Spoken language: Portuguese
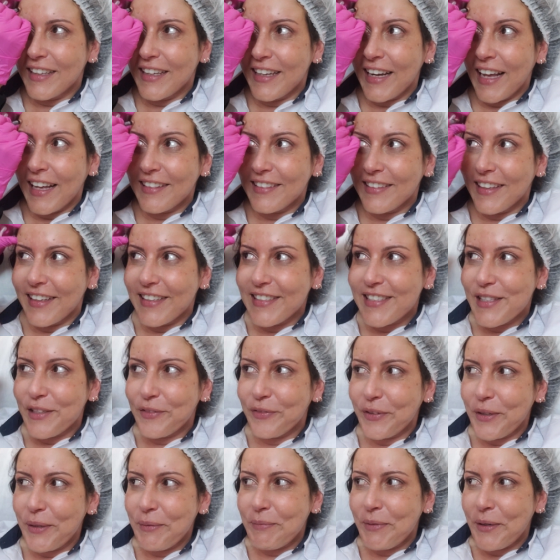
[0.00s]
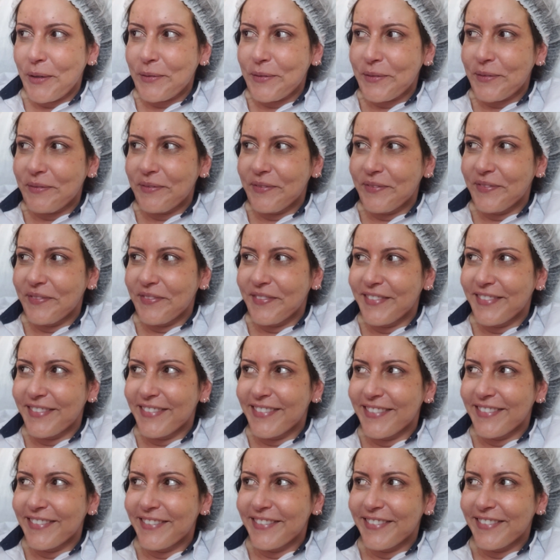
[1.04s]
que na testa foi bom.
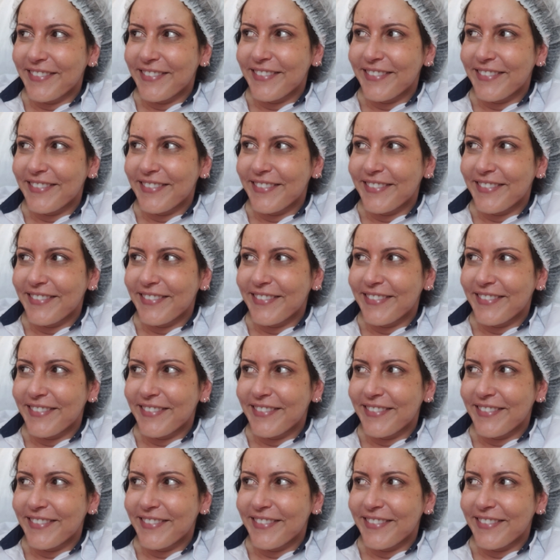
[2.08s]
Foi.